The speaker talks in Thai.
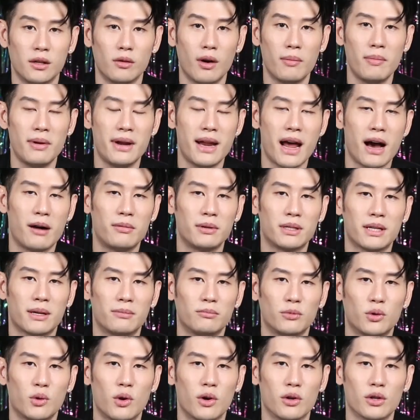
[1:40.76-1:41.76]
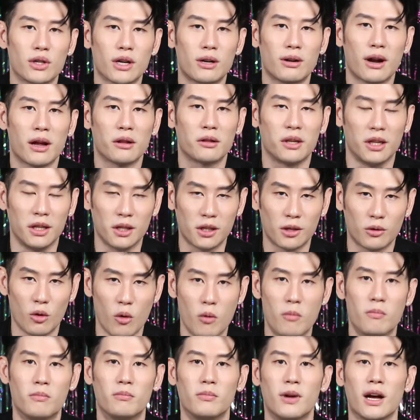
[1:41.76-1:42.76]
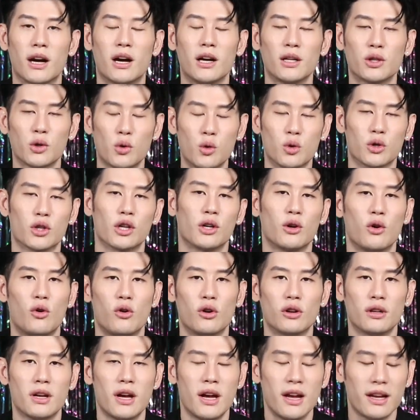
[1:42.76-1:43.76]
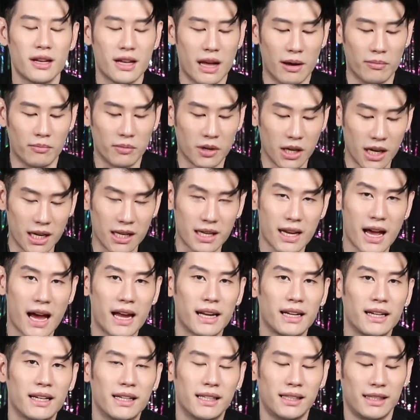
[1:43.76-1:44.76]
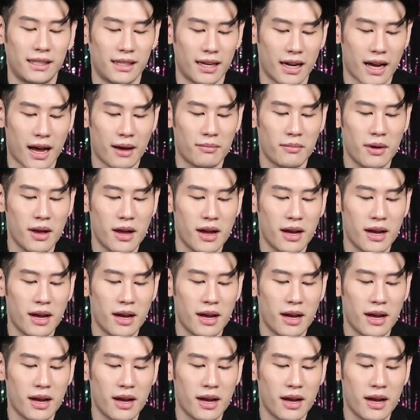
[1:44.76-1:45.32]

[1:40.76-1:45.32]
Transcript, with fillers: อว่าเป็นดาวประจำตัวของชาวราศีกุมแล้วก็ถูกฉลกกับเรือนการเงินนะครับ